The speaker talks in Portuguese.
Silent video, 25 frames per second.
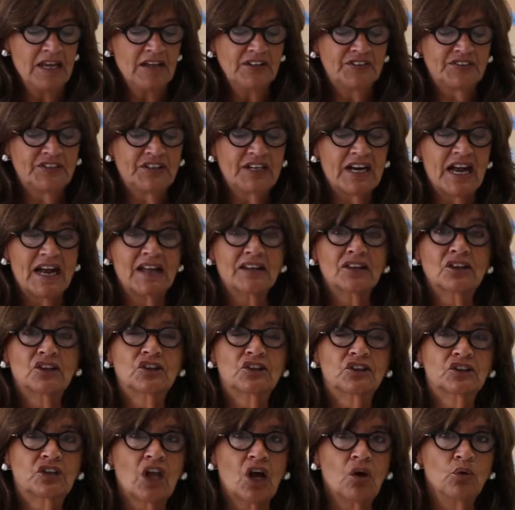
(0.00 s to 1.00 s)
será
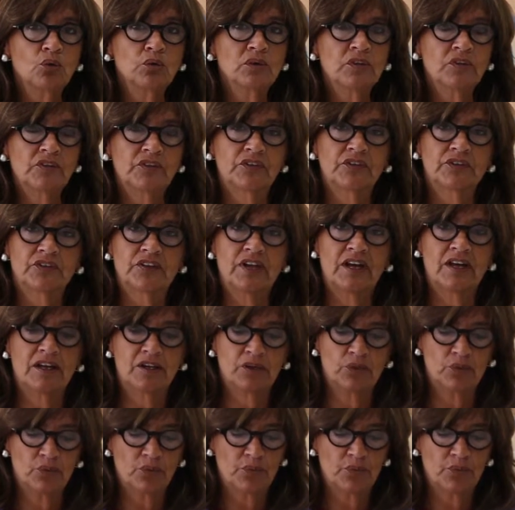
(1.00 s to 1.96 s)
tão necessário